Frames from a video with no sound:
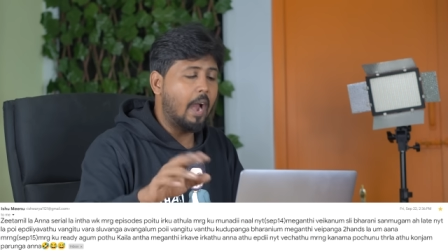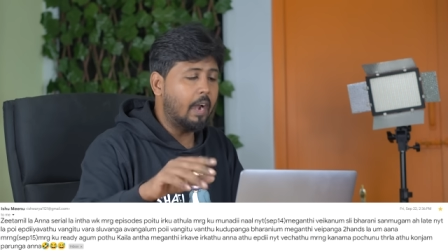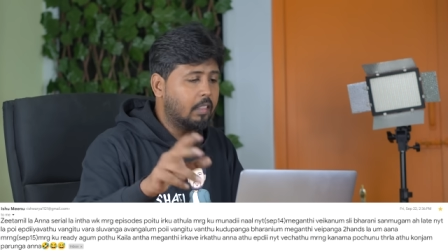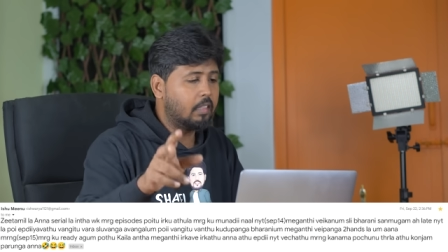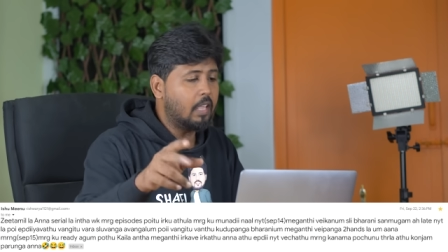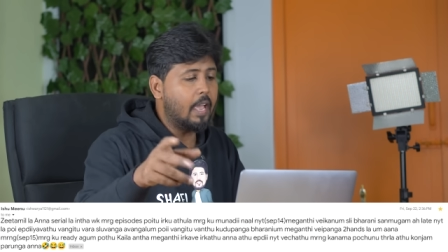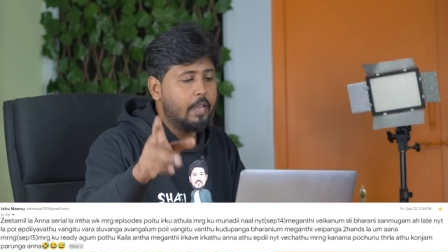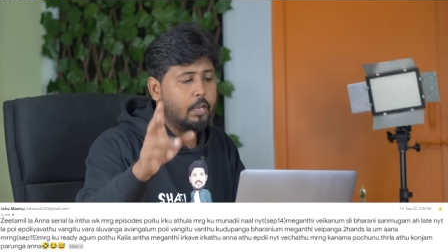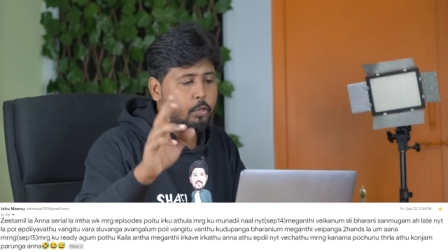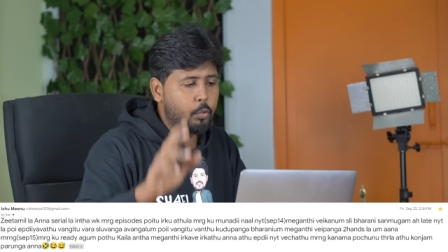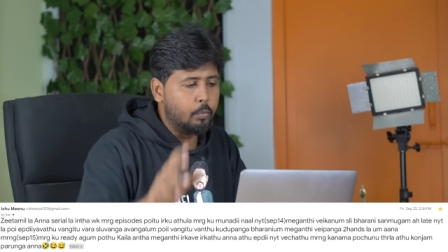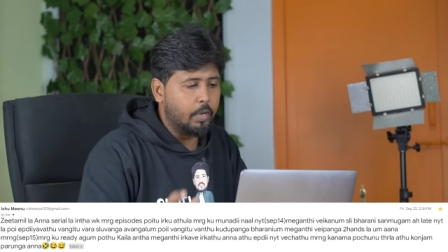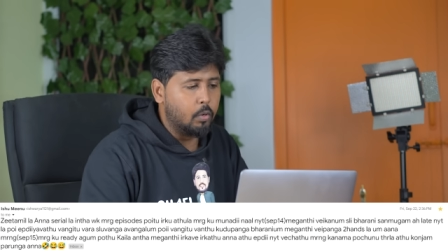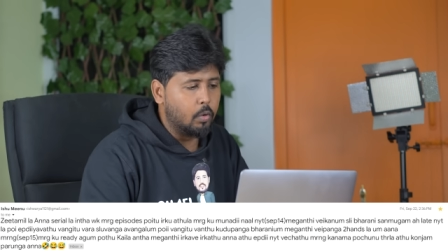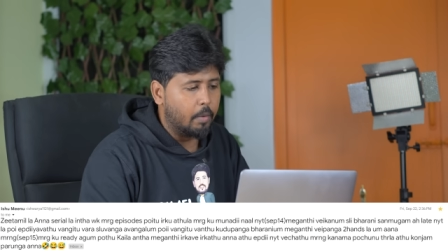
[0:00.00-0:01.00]
அடுத்த
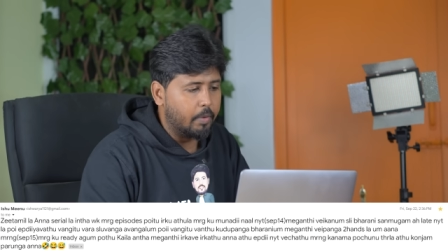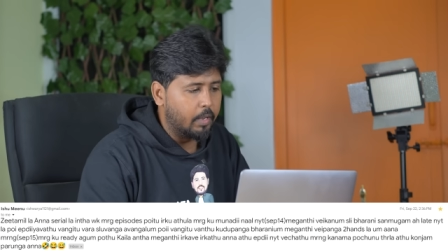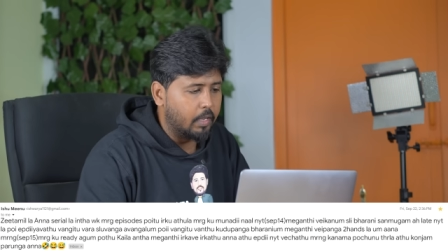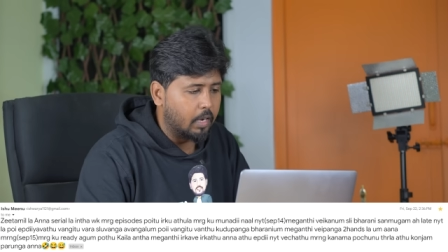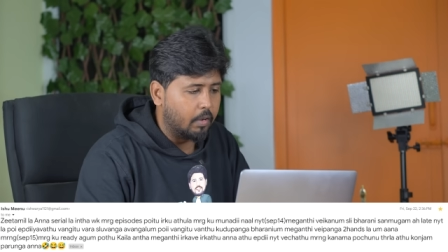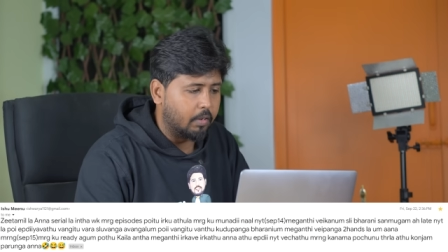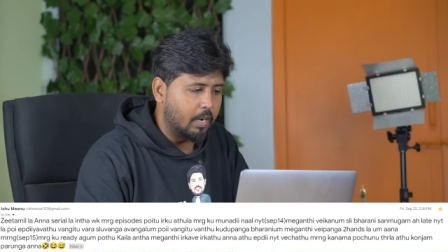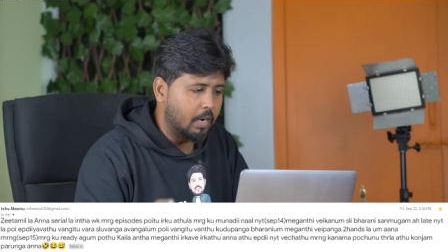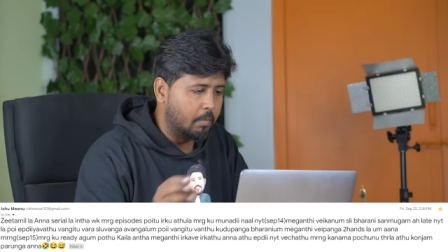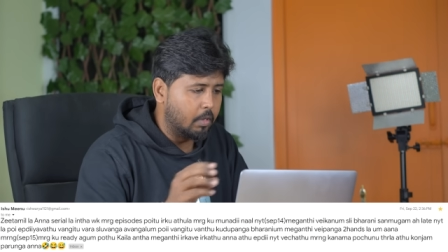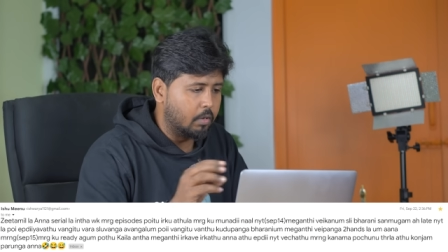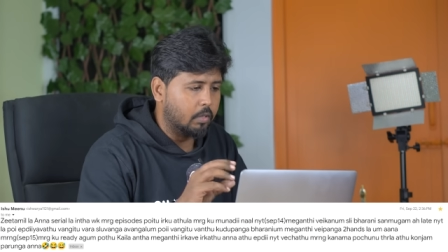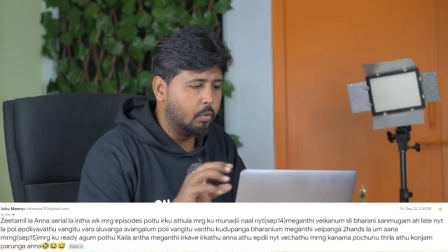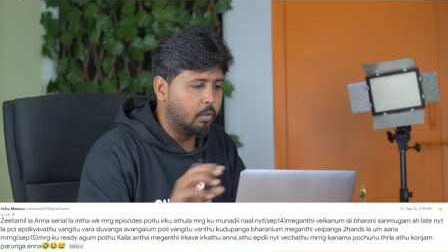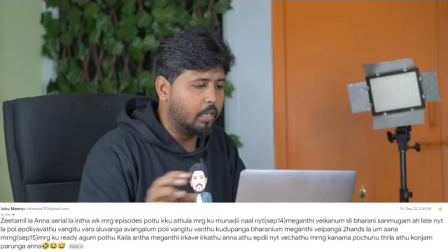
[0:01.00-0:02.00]
ஐஷு மீனு அப்படிங்கிறவங்க
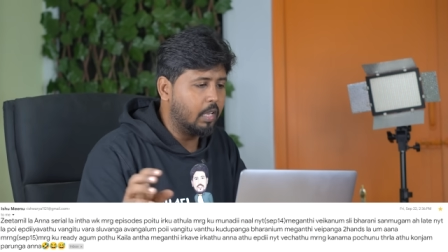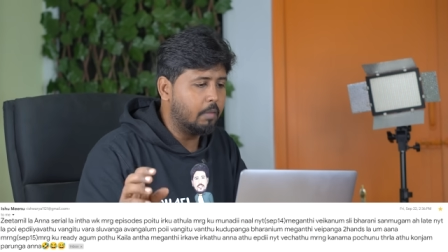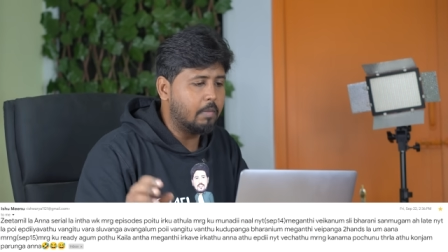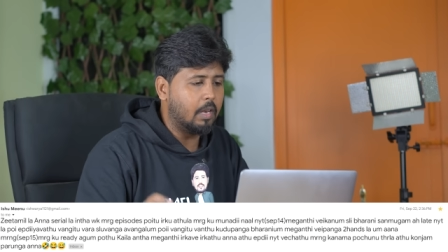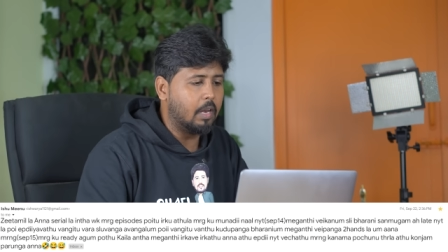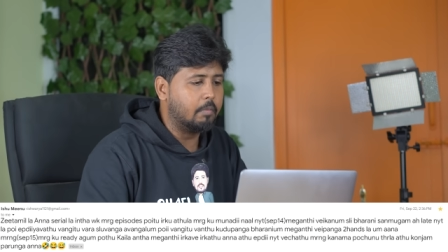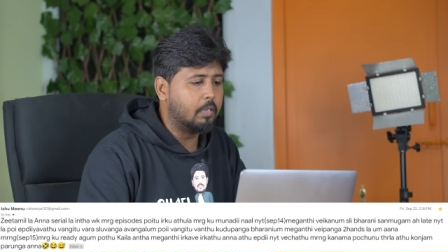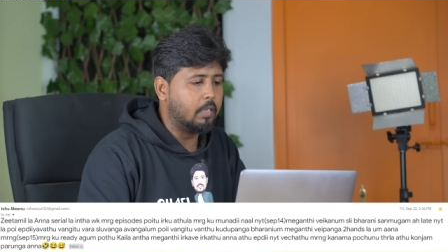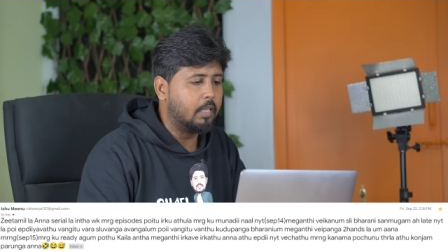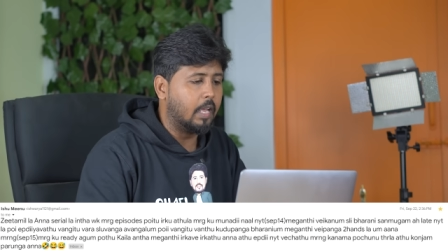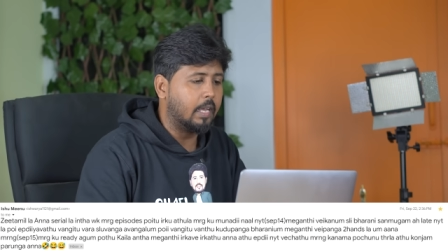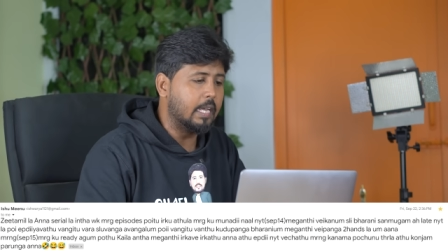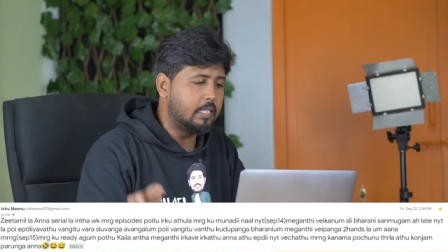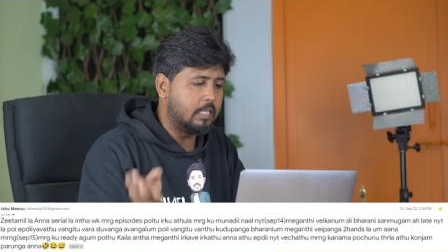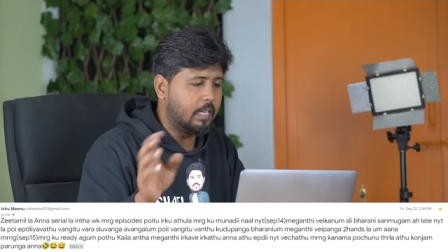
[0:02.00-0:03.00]
நம்மளுக்கு வந்து ஒரு இமெயில்
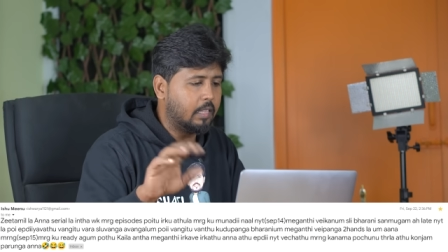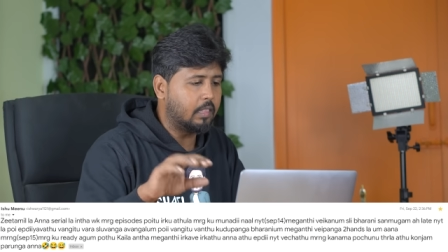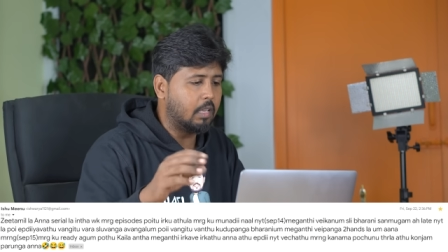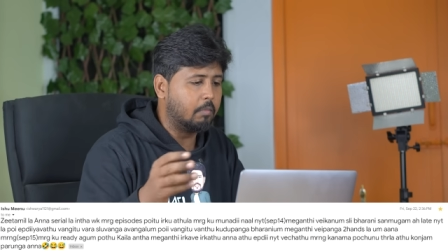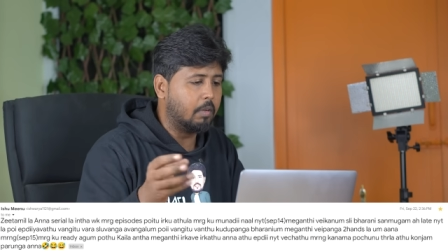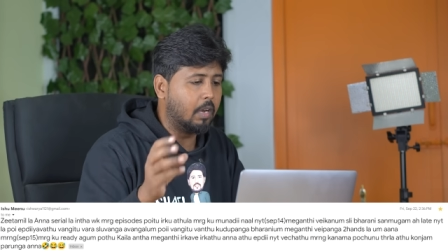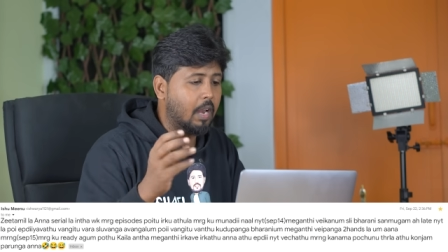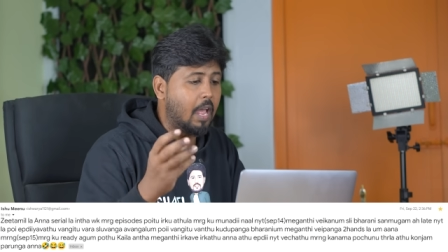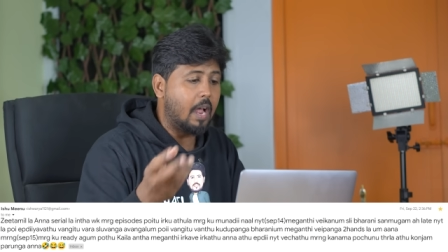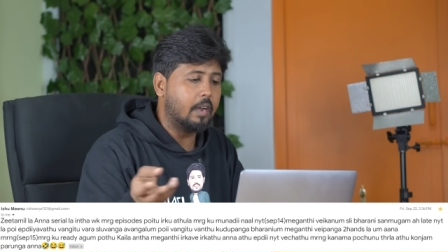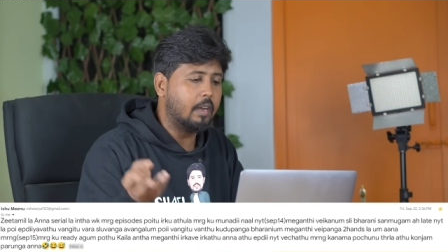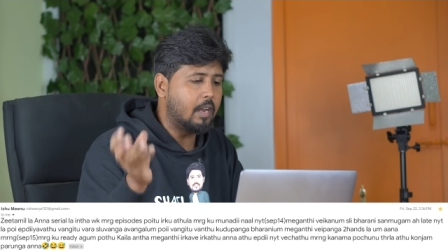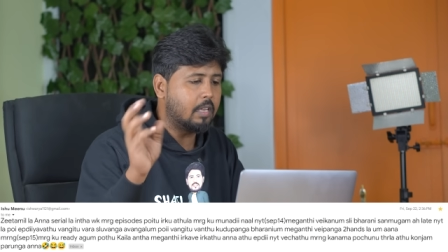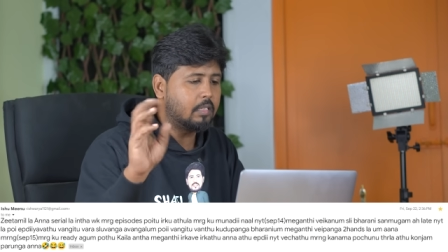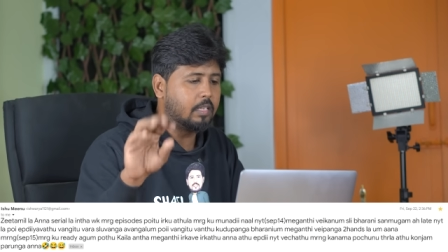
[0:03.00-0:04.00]
அனுப்பிச்சிருந்தாங்க ஜீ தமிழில்
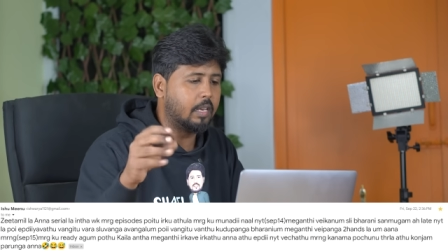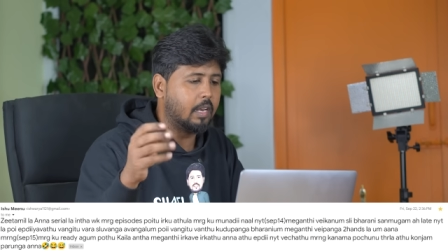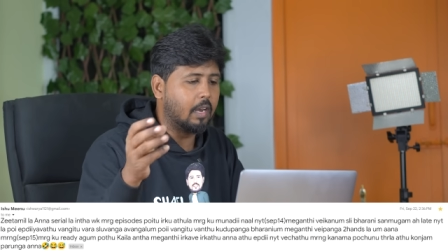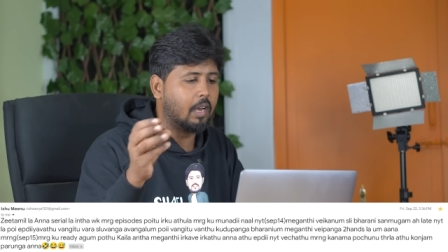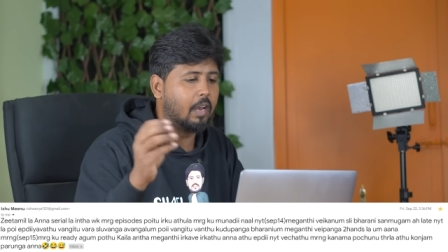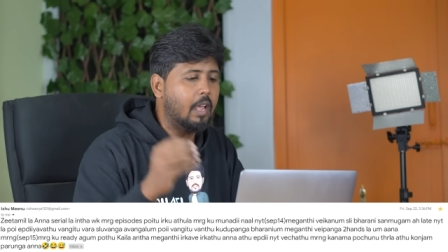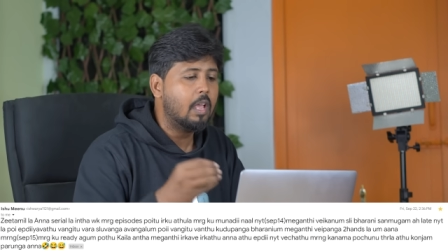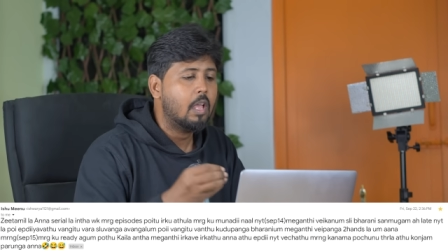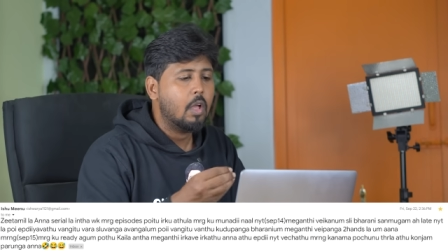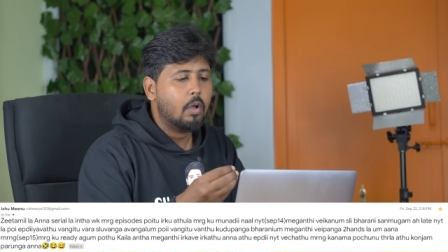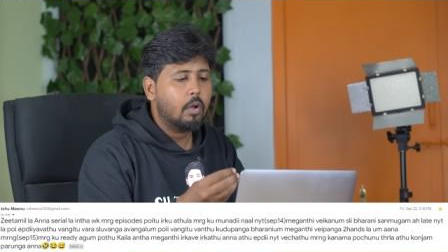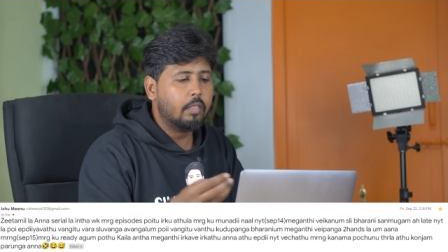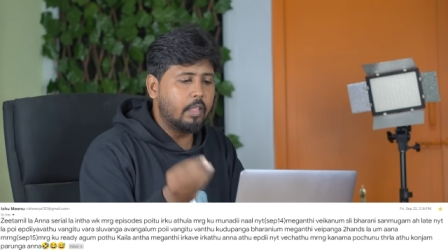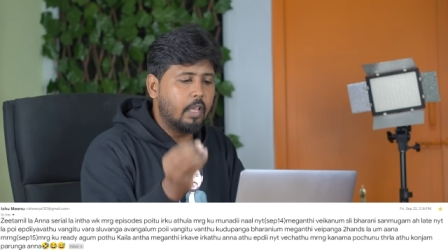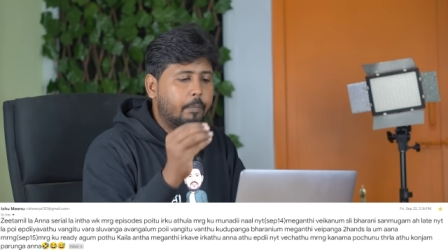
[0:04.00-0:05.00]
அண்ணா சீரியலில் இந்த